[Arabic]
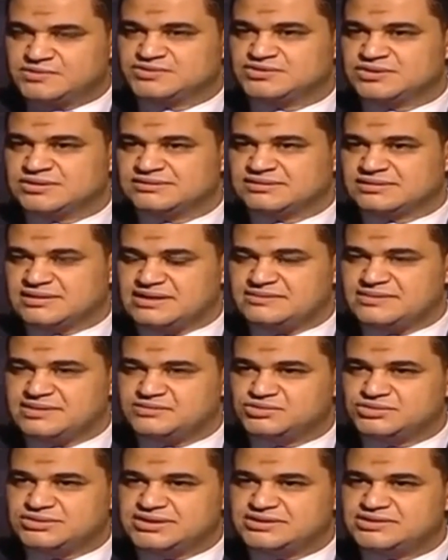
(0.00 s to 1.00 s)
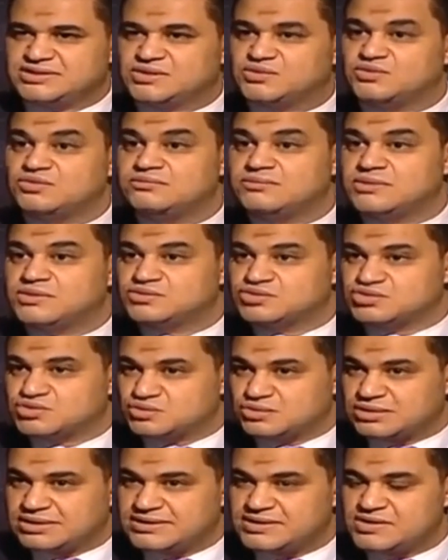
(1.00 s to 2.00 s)
وصله الرحم لابد ان تكون
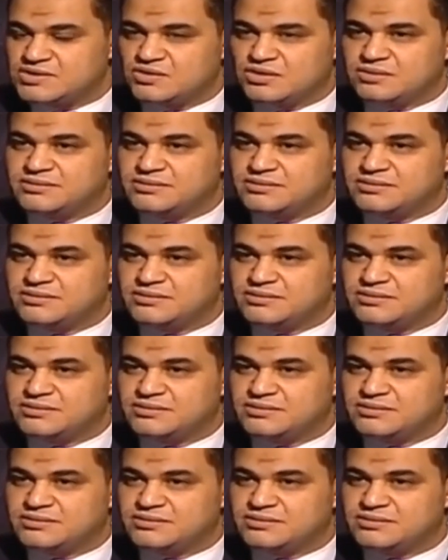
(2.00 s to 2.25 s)
موصوله